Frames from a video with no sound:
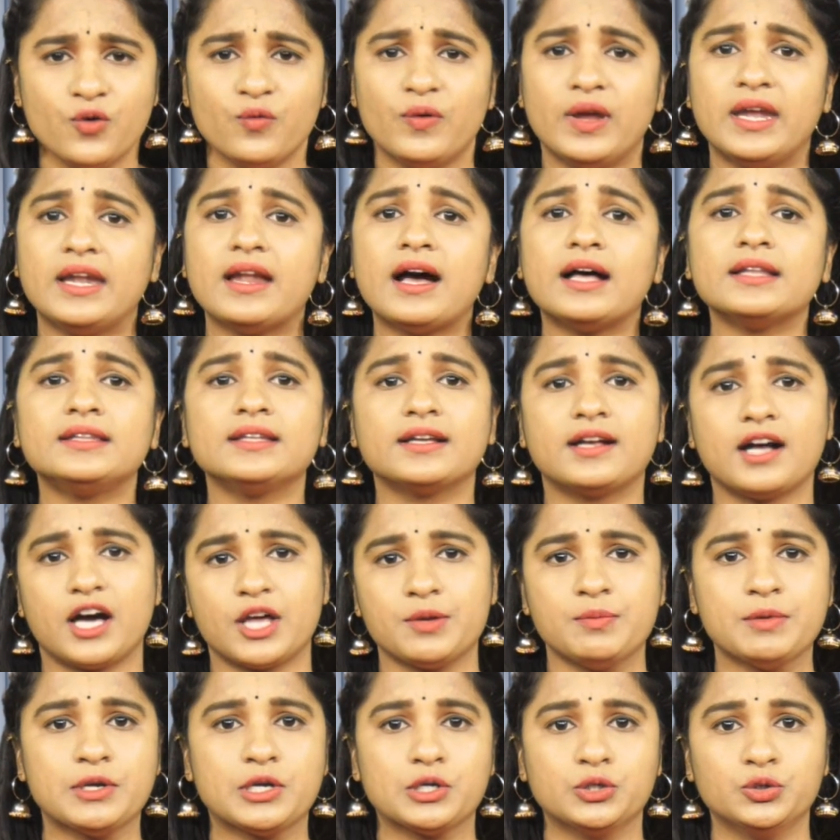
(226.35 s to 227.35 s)
వేలాది
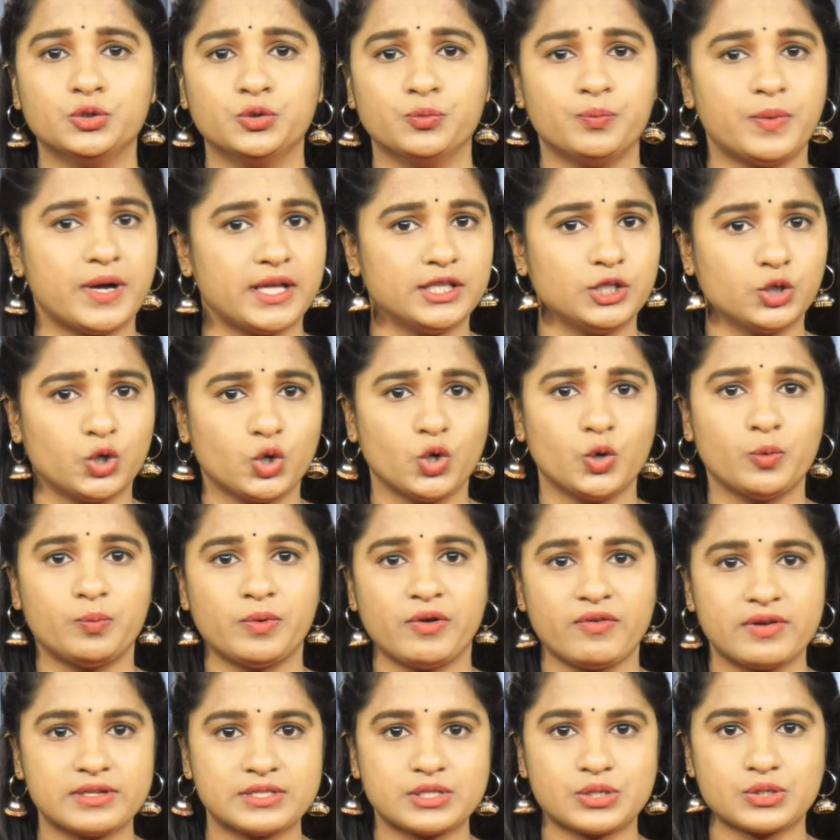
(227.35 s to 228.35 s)
కార్మికులు ఉపాధి
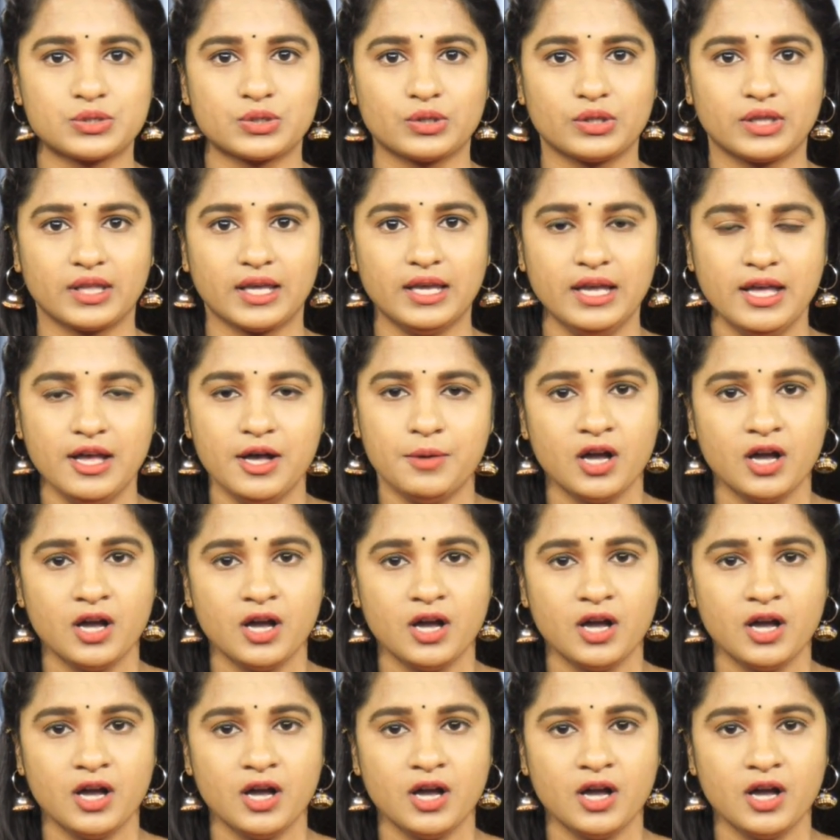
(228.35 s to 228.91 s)
కోల్పోవలసి వస్తుంది